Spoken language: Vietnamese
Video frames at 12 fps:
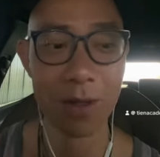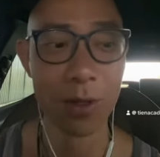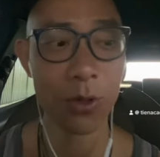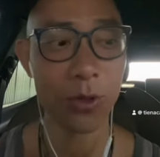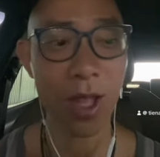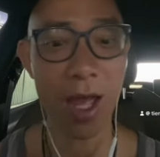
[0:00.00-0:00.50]

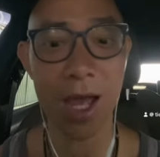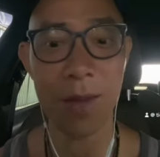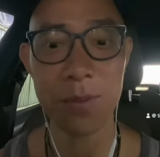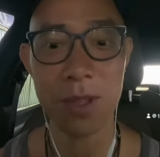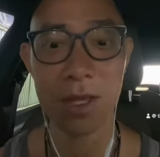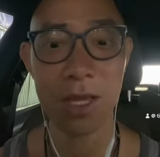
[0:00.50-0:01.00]
người ta
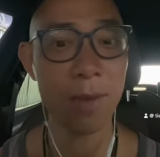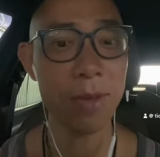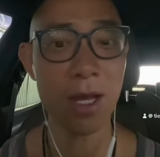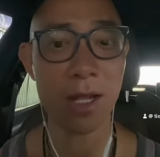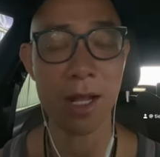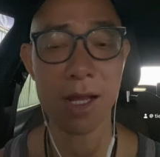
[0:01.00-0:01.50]
ngay bây
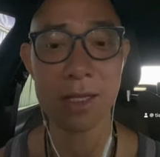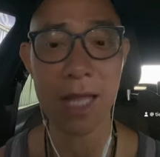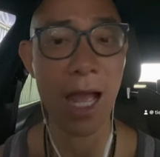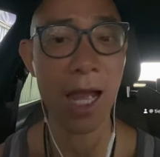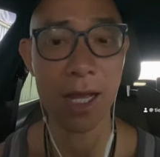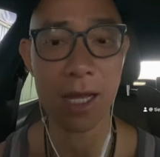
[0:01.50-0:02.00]
giờ người
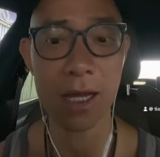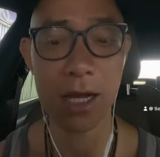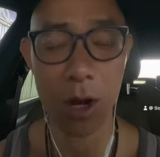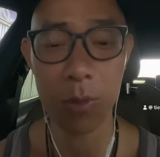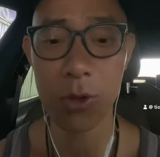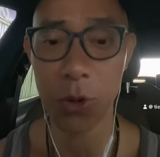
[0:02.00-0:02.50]
ta ăn
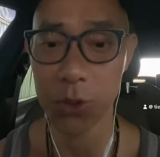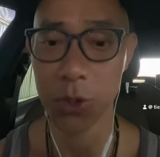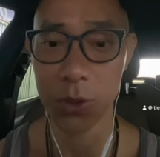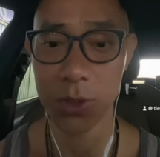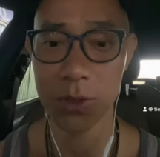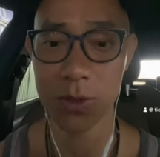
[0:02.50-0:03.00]
không ngồi
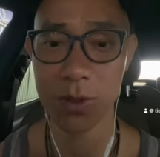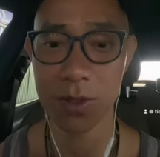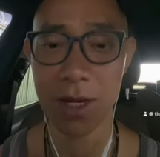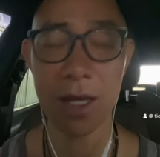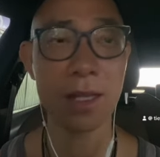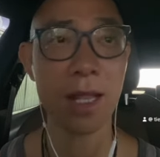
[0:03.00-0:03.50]
rồi
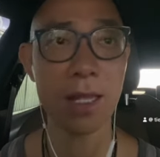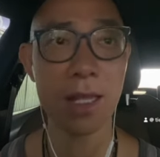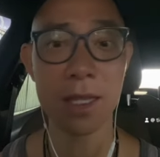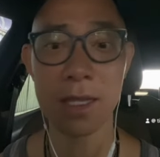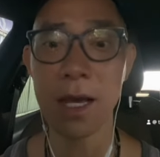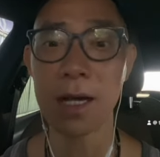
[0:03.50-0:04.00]
để người ta
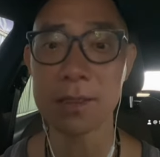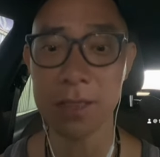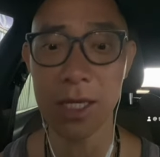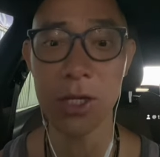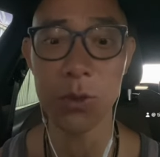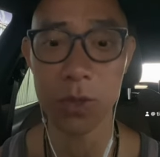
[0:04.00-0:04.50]
nhận
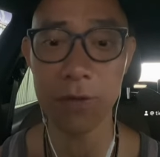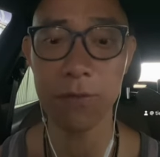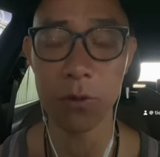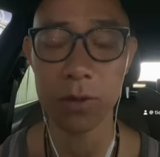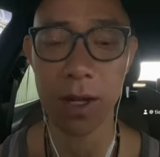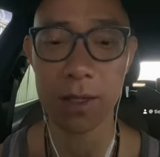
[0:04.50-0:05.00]
tiền của chính
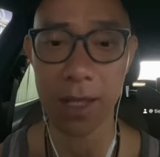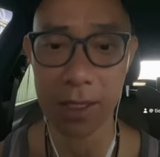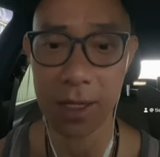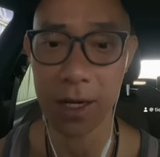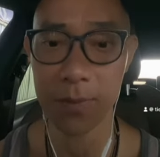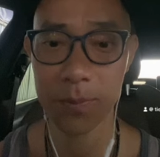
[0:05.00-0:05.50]
phủ tài
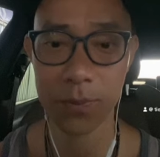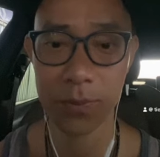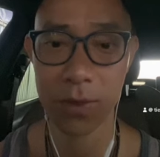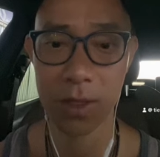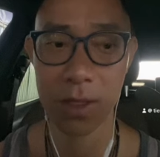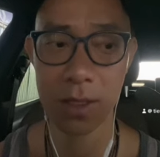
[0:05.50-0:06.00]
trợ
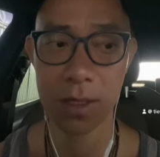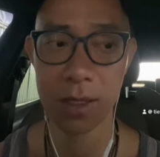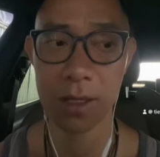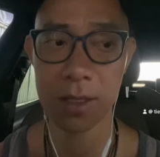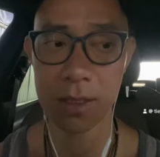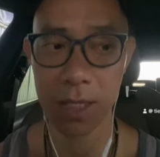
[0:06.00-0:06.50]

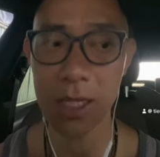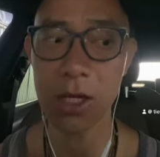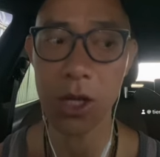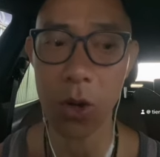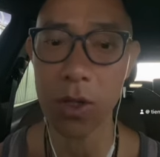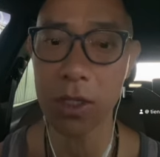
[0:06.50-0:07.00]
riêng
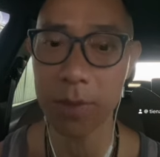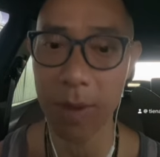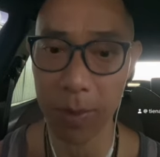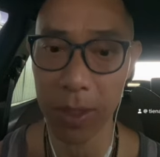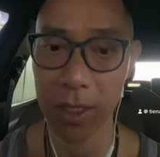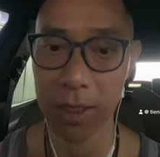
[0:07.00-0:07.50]
cái con người ở
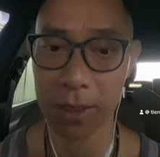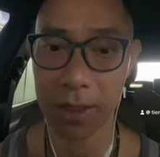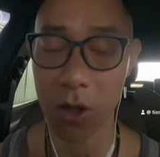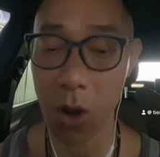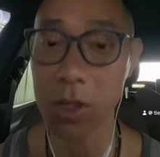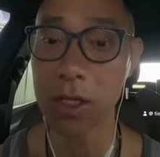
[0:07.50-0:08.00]
bên mỹ
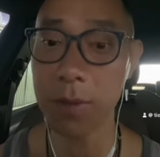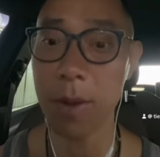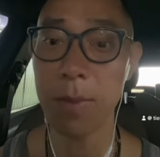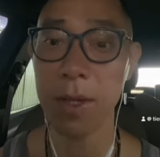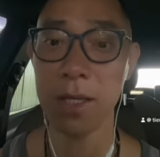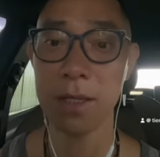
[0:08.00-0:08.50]
con người ở
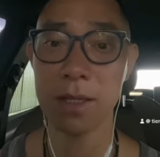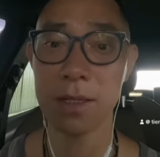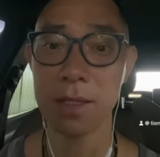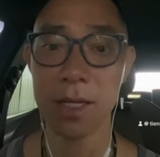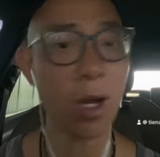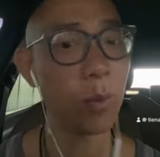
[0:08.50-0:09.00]
bên mỹ
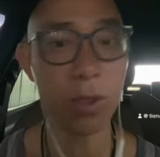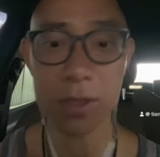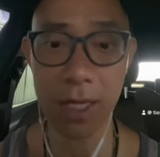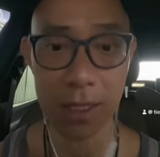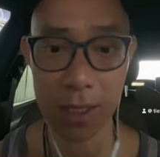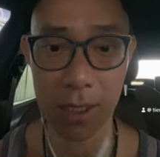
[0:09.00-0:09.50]
thì không được
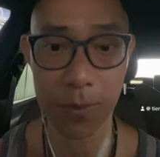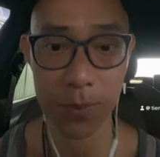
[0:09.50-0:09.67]
tài trợ